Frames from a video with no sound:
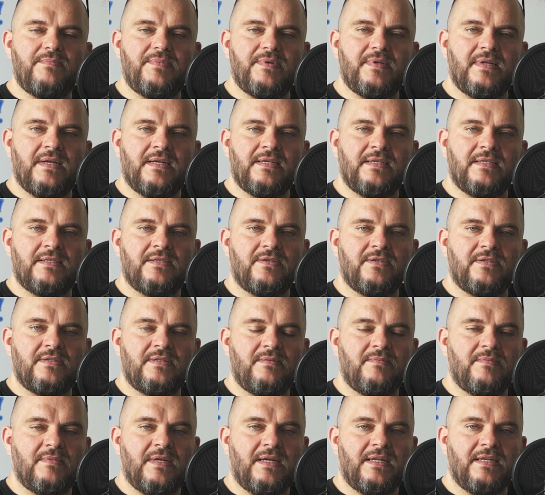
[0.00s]
I, pytanie, co
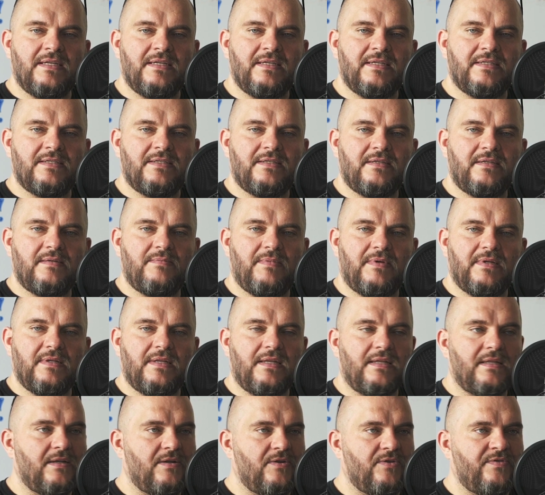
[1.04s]
z nim dalej jest chyba
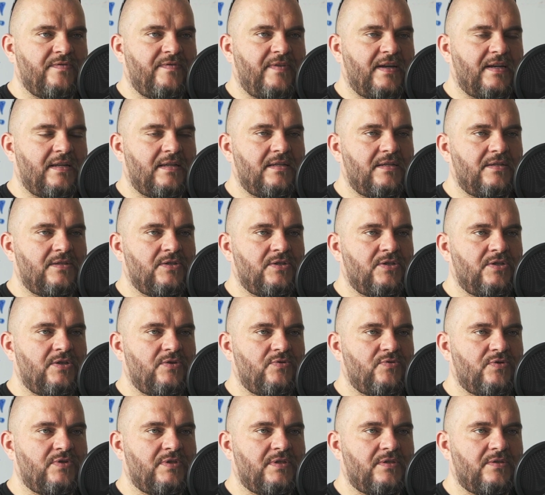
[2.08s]
nadal otwarte, czy
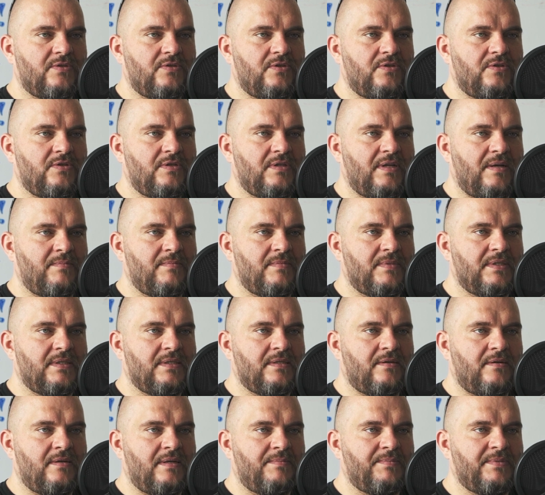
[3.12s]
się już coś tam
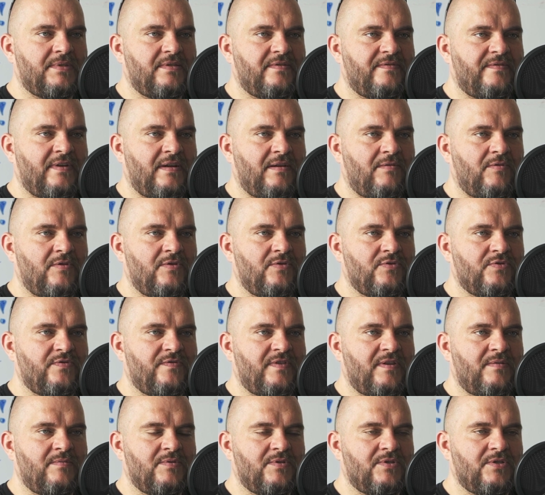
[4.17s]
skolapsowało, już
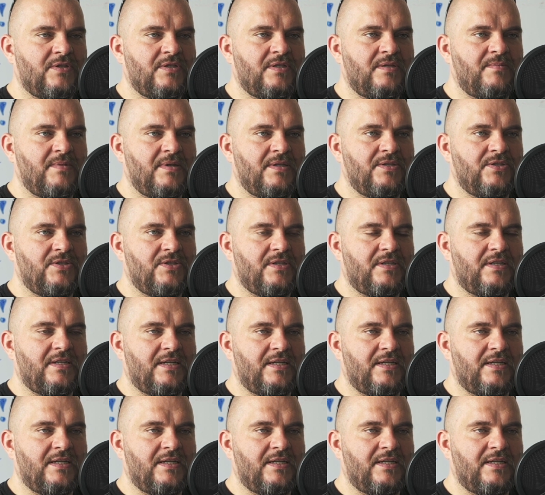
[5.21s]
wiemy, że. Moim zdaniem tam